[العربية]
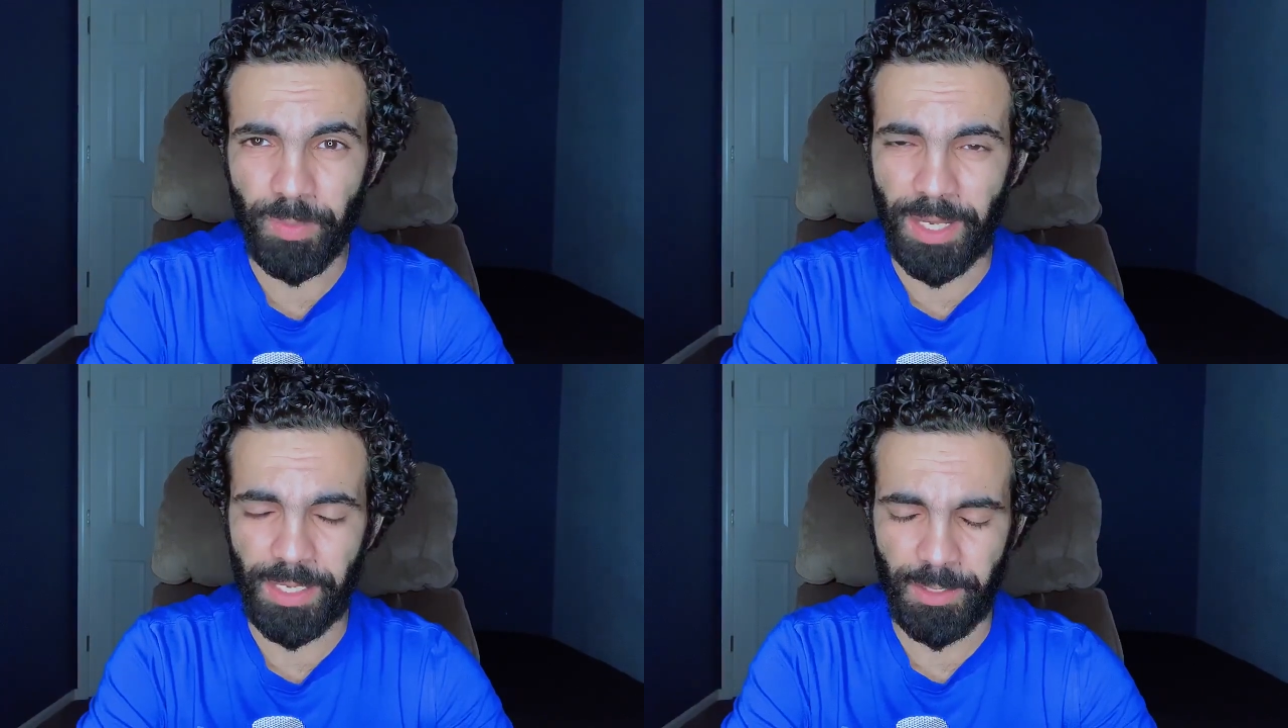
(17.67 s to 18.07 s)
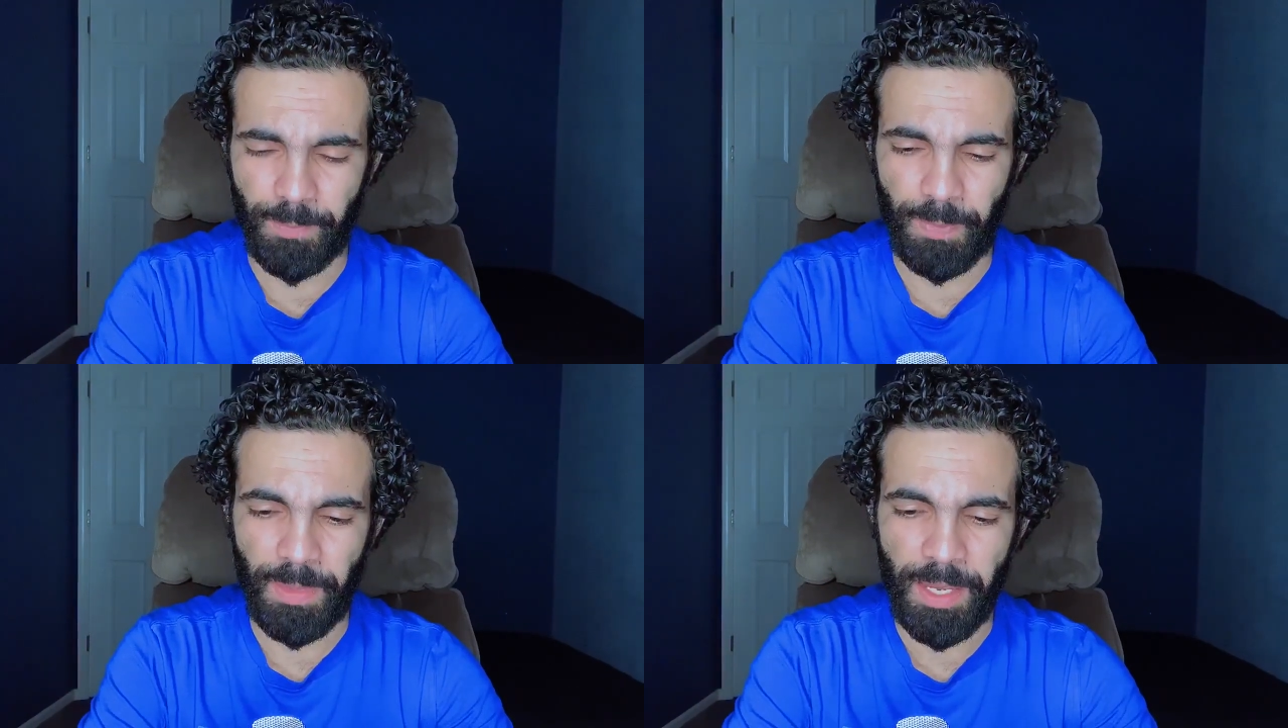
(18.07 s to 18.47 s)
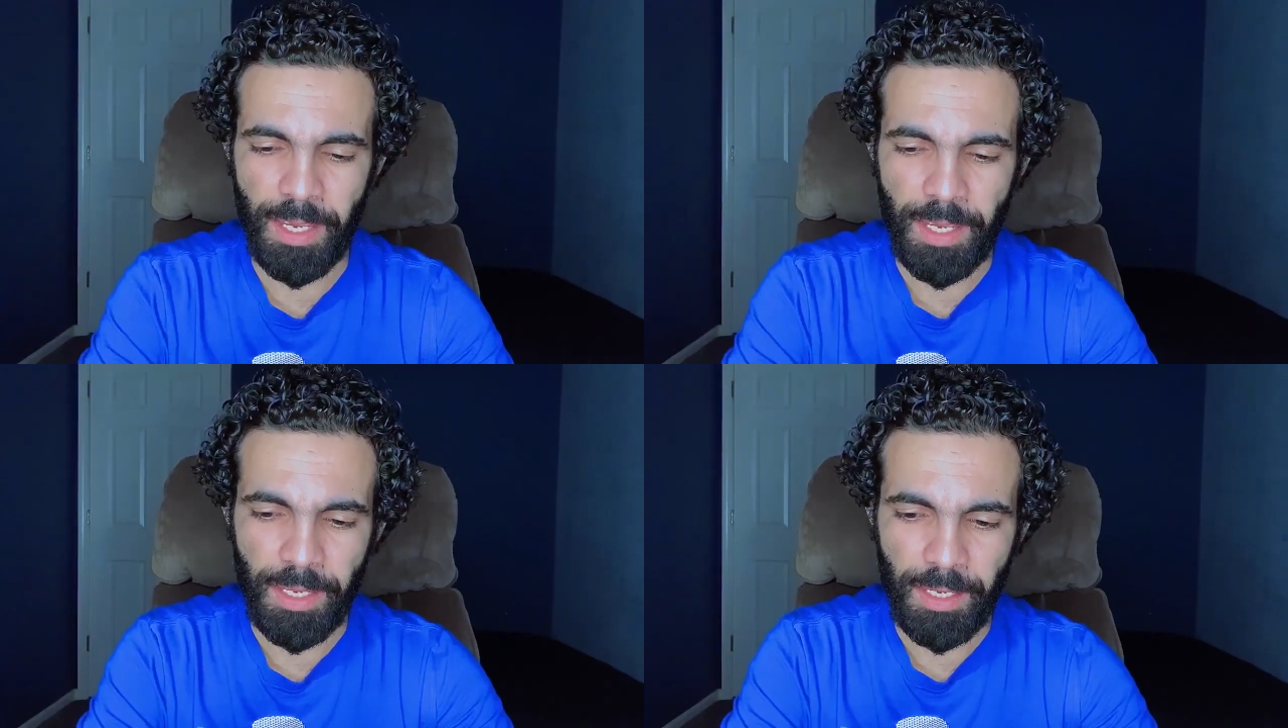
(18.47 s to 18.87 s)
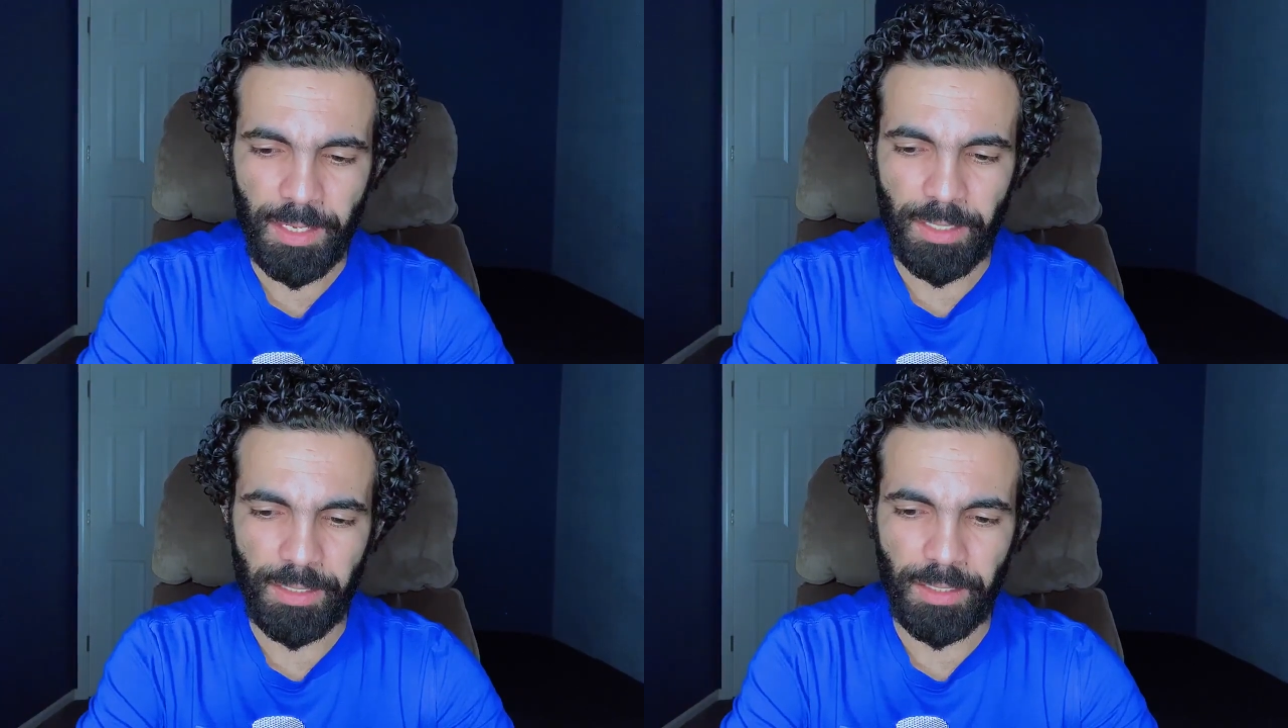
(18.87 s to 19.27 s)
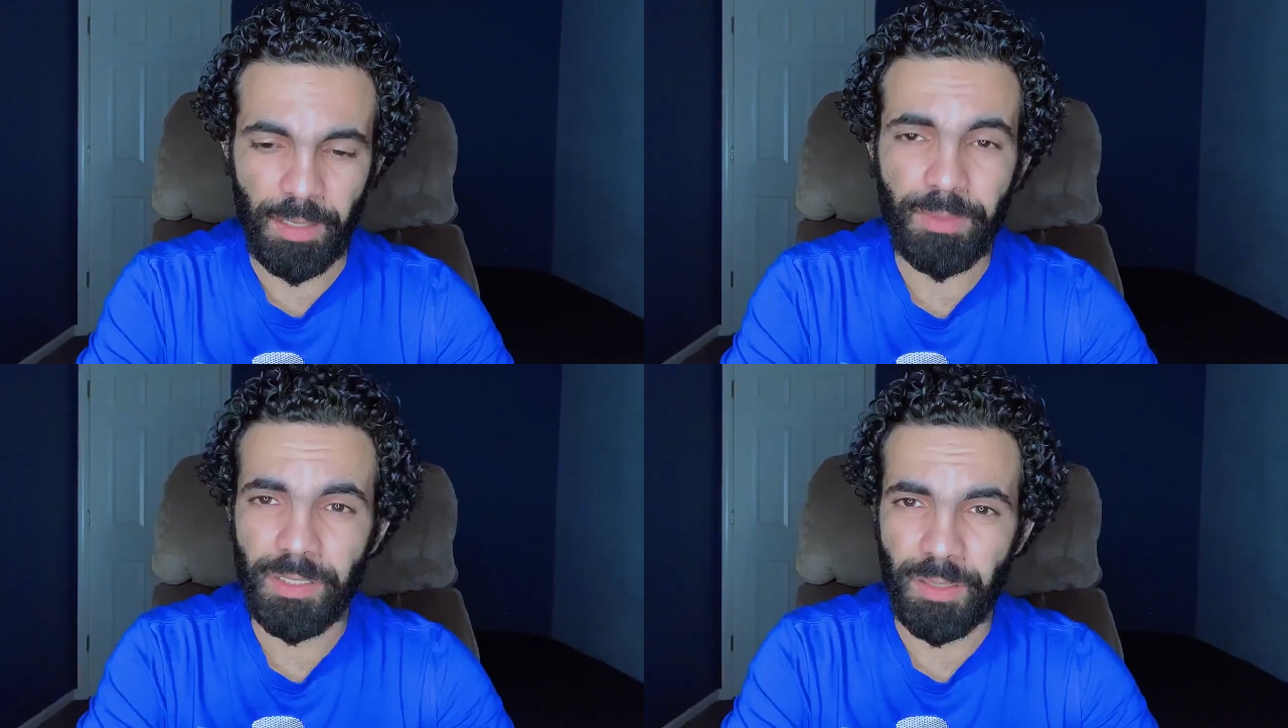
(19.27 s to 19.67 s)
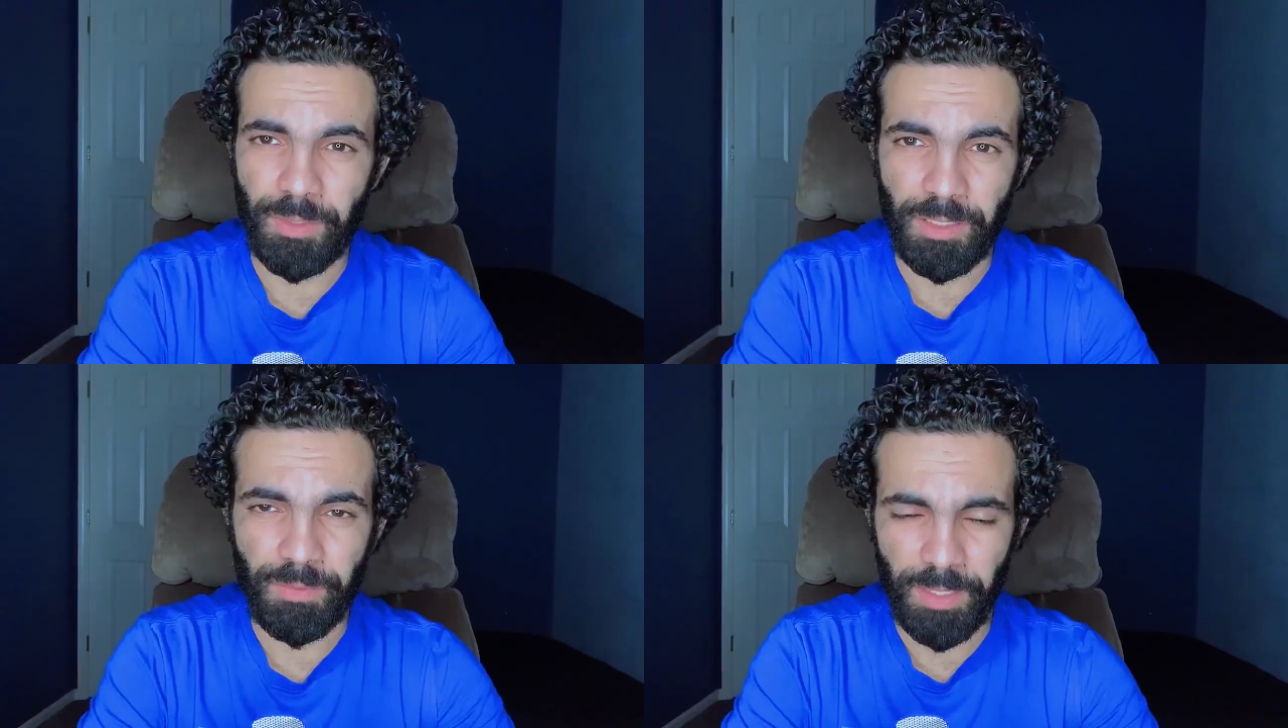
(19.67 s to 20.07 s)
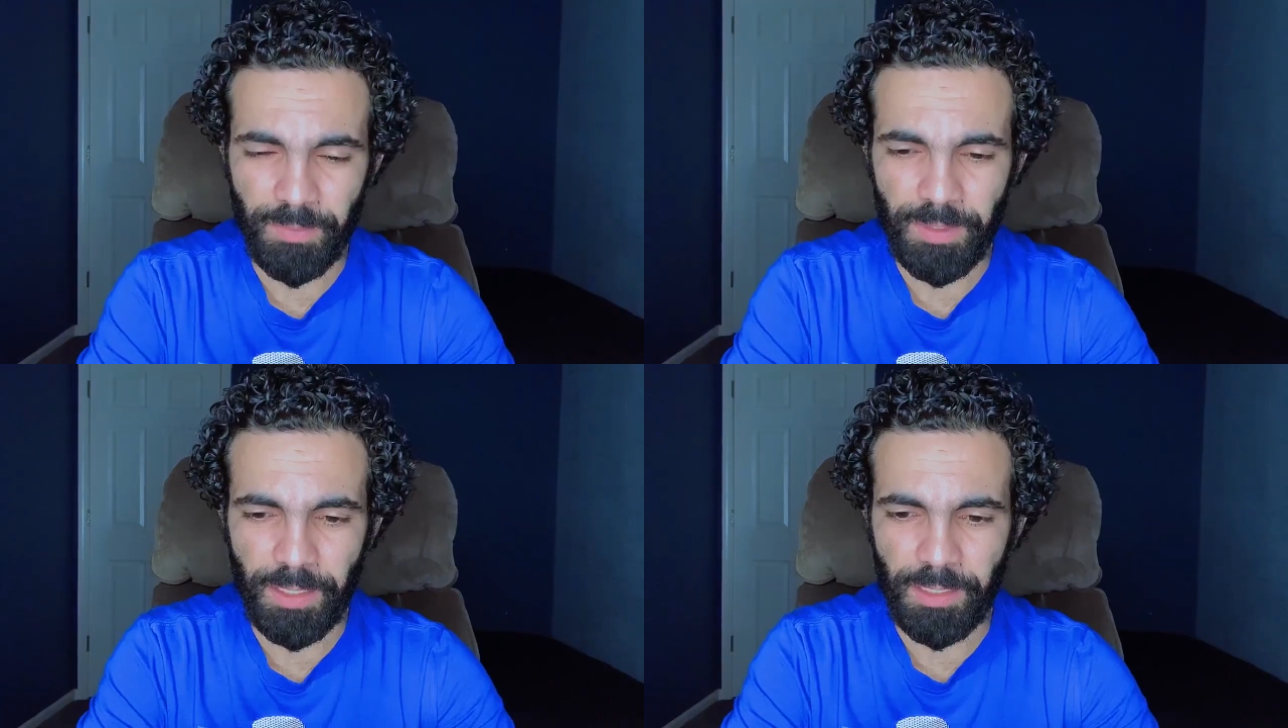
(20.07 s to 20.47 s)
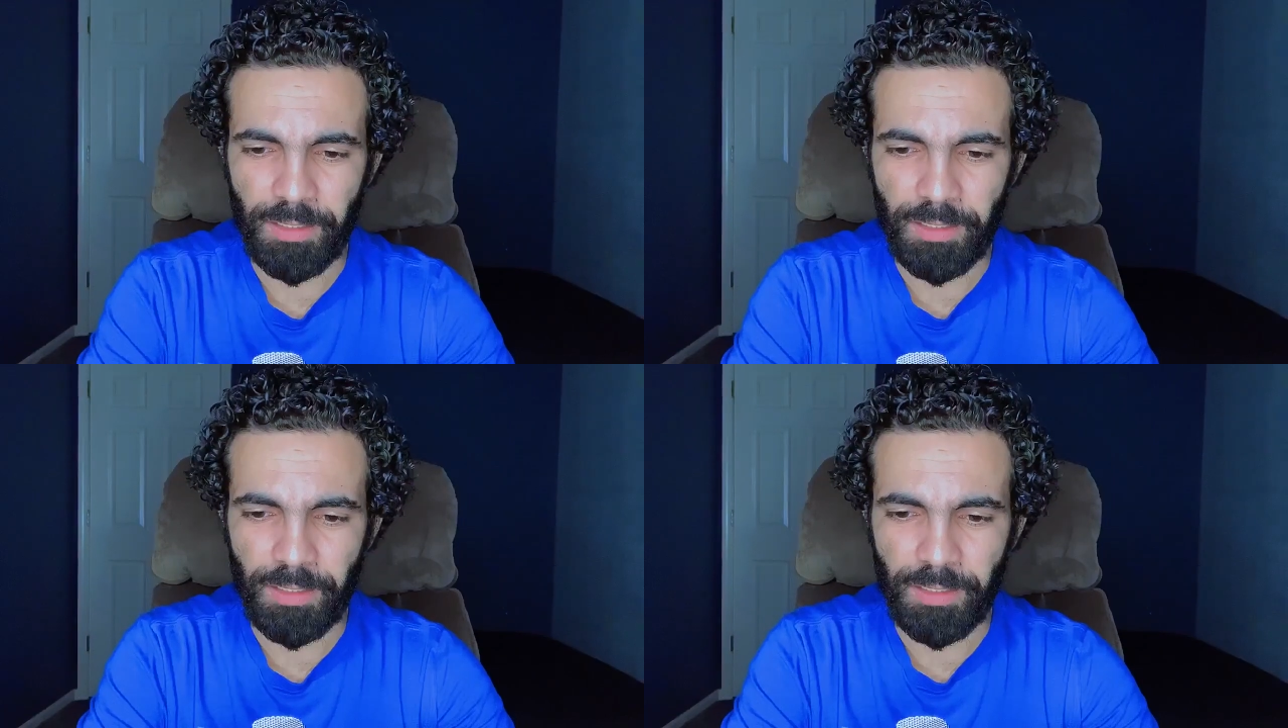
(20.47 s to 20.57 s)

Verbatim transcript: معايا آه، قبل رمضان ما يبدأ